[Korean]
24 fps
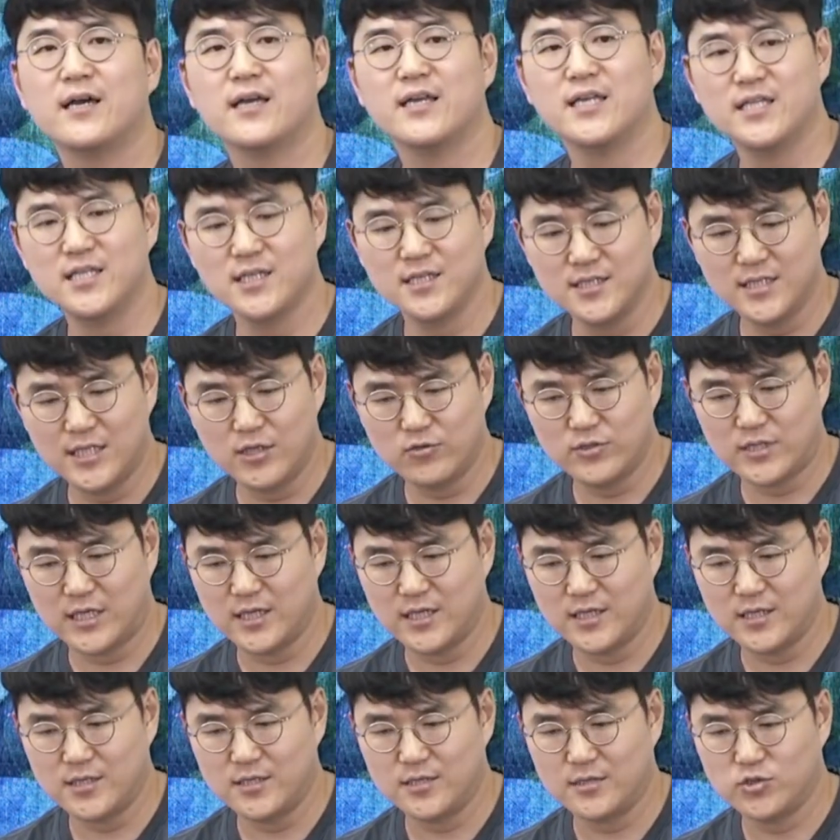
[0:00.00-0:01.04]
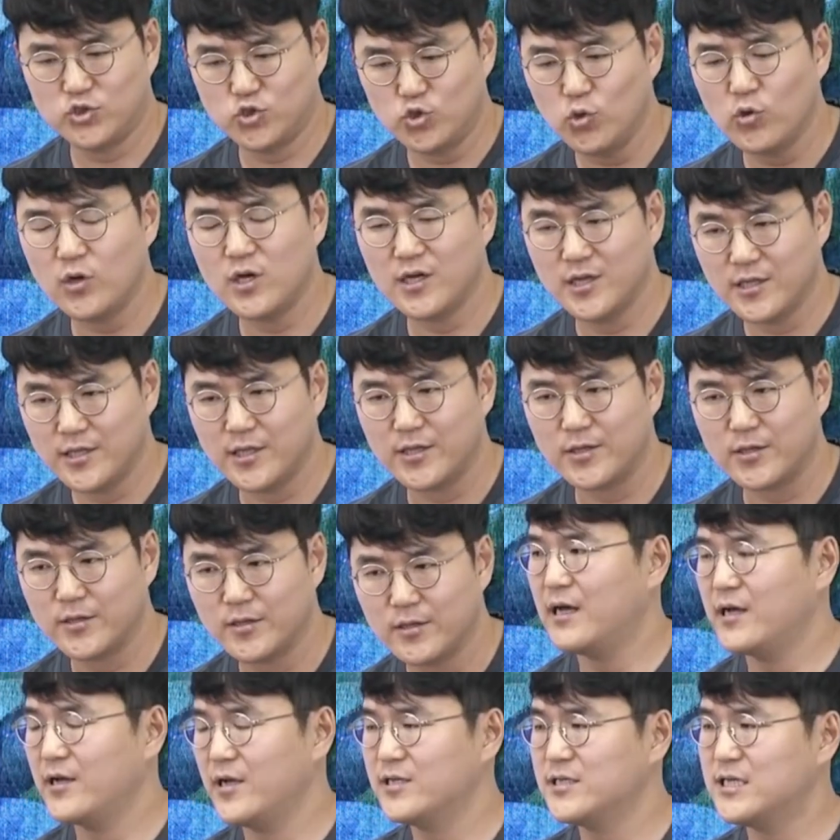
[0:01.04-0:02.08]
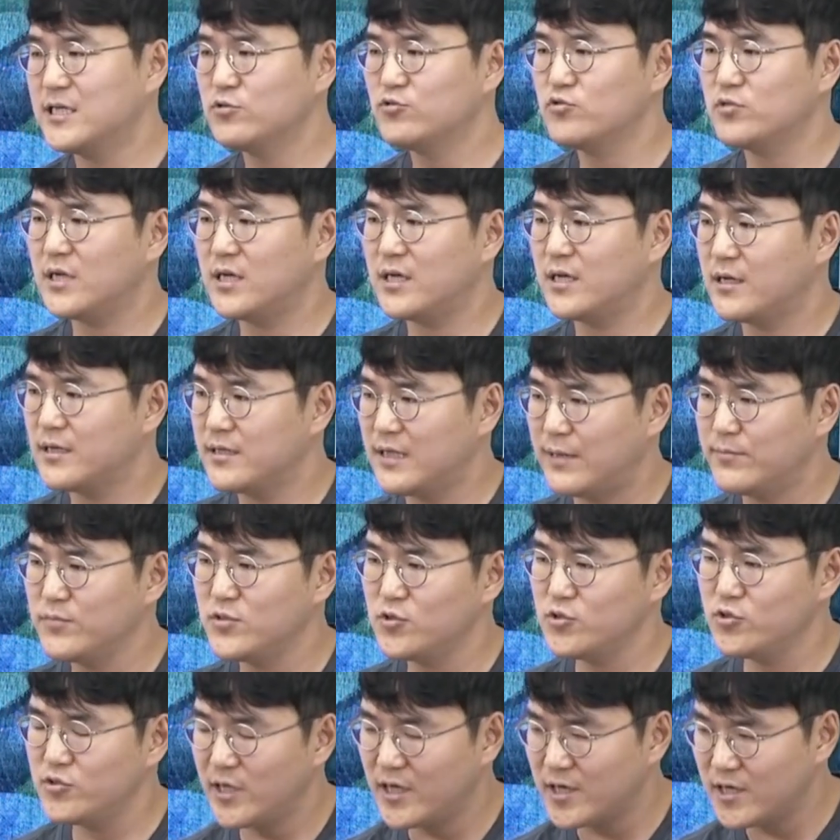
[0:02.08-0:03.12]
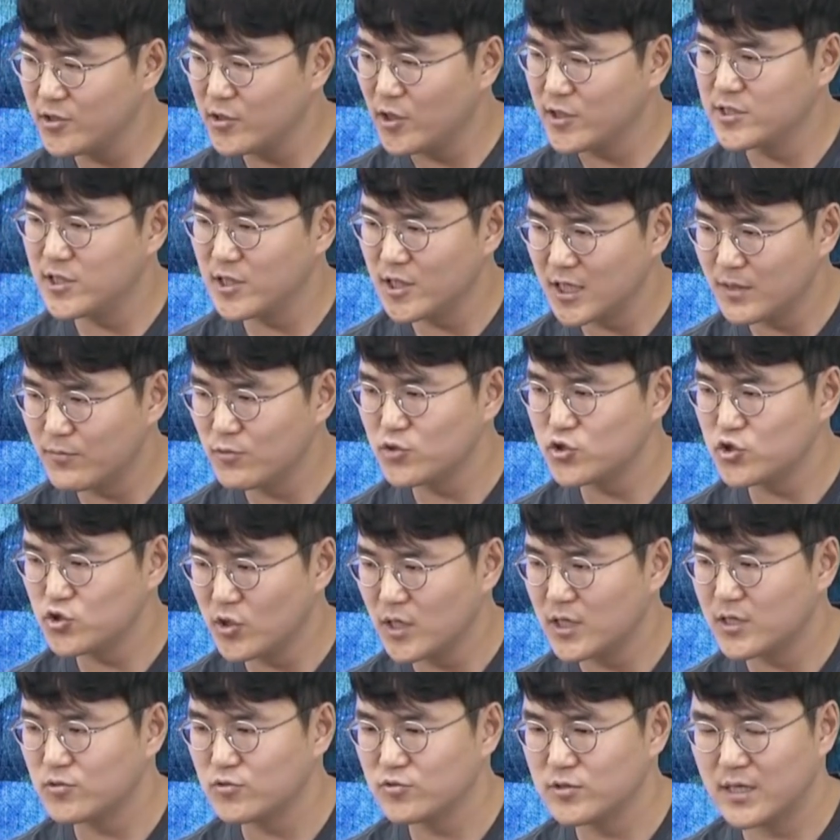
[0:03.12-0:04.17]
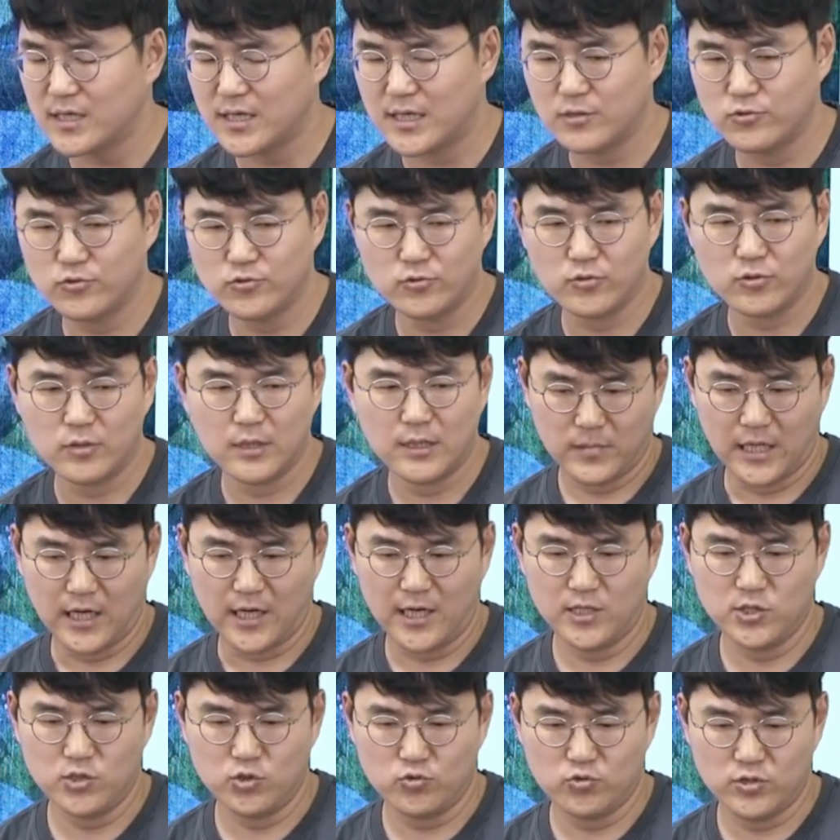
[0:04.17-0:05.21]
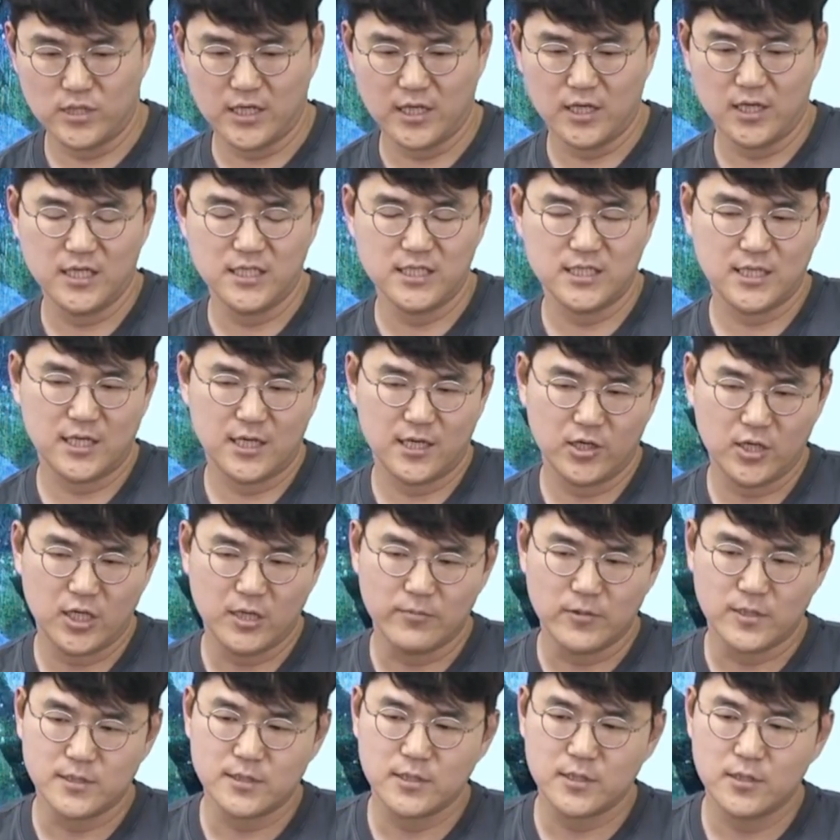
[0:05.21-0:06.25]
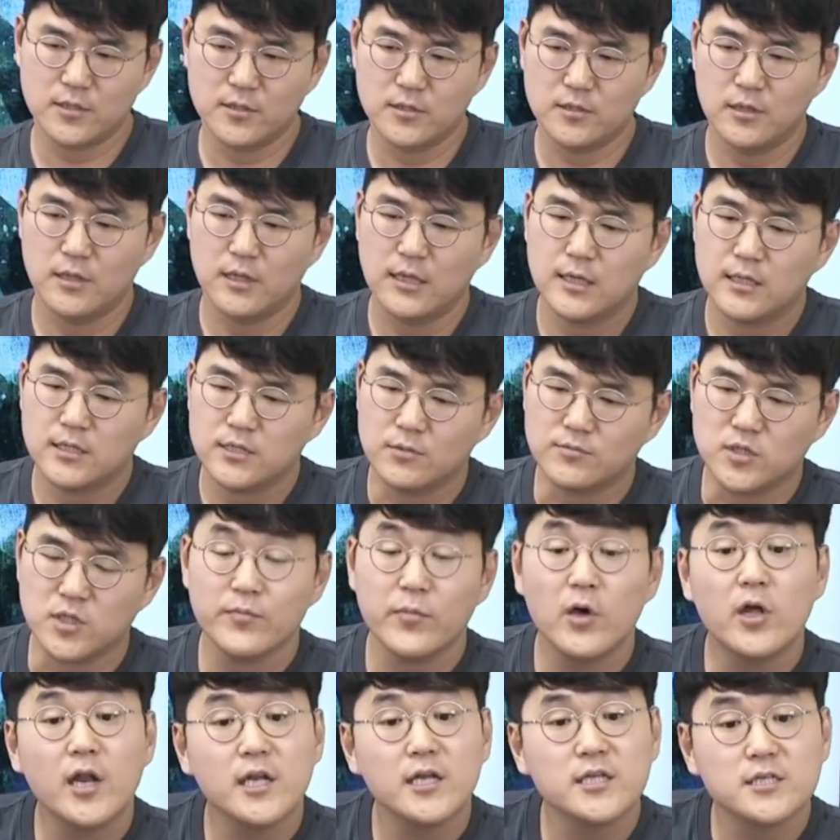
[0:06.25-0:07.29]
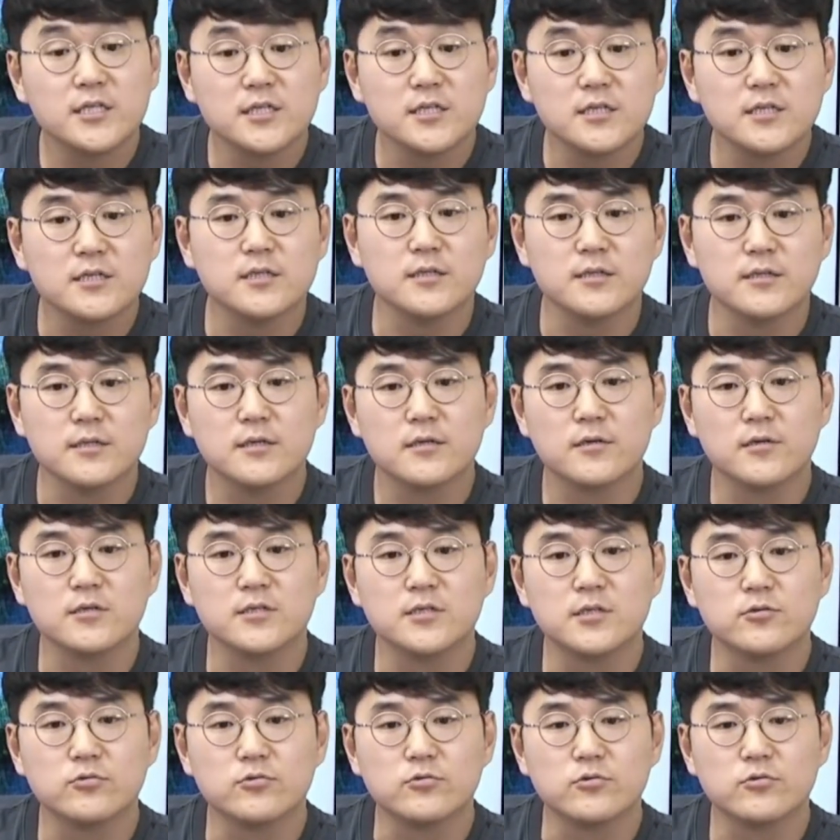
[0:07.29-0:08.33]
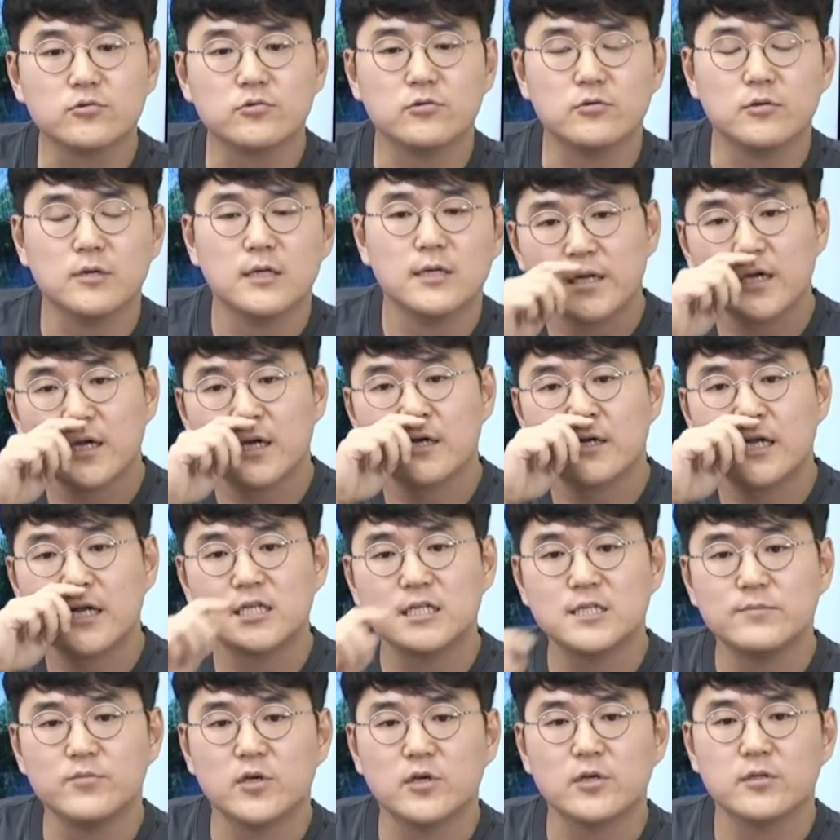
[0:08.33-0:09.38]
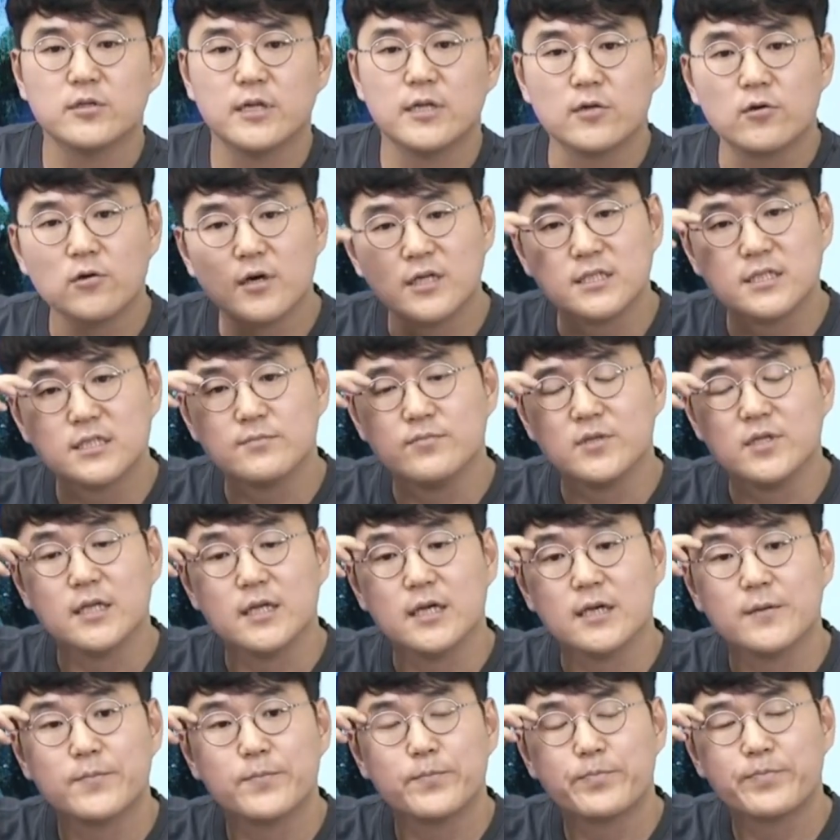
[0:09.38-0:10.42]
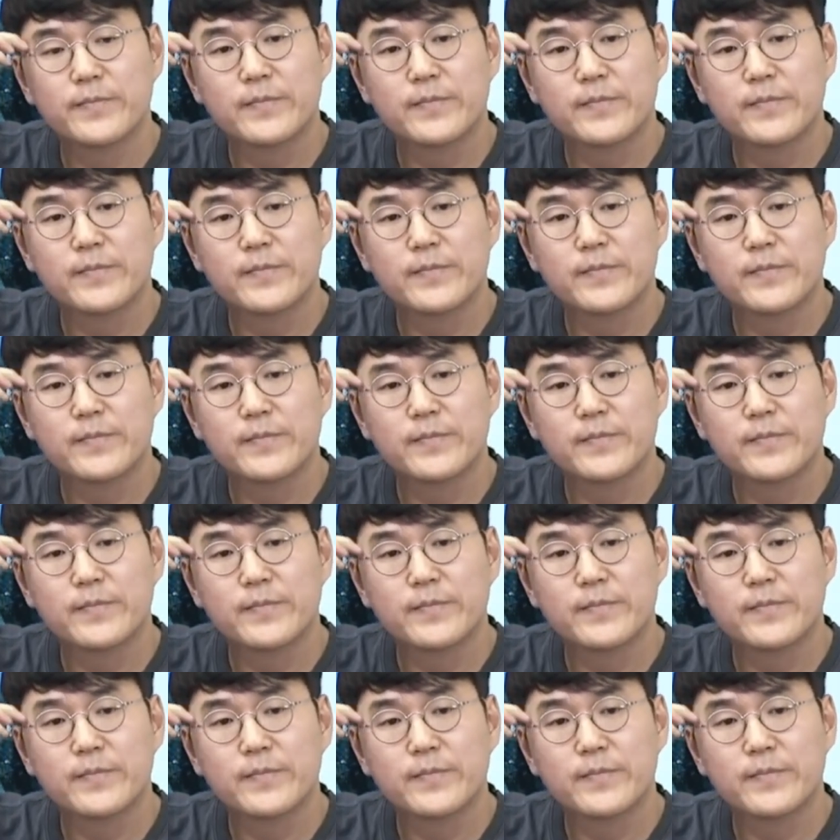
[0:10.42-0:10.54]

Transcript: 있는 그대로 자기를 수용하게 돼요 괜찮구나 남들도 나를 괜찮게 볼 수가 있구나라고 객관적으로 자기를 인식하게 되면서 점점 편해지는 그런 식으로 생각을 하시면 될 것 같습니다.